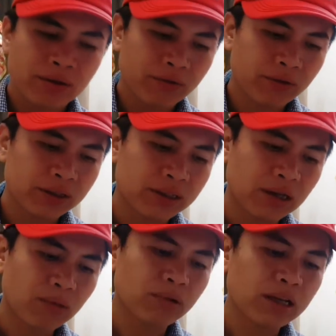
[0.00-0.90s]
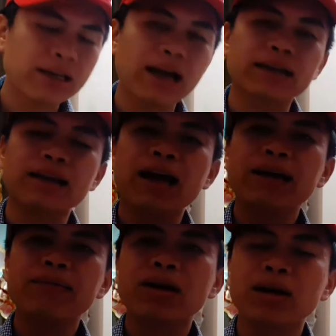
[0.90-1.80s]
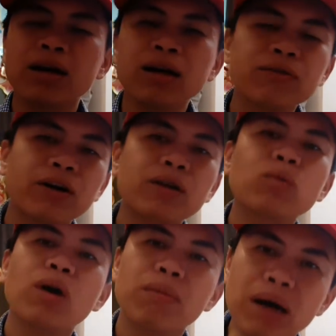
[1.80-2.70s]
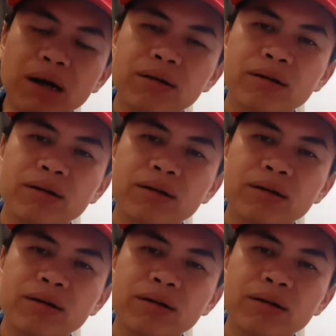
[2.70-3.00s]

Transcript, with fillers: và trong cái trạng thái mà hưng phấn quá mức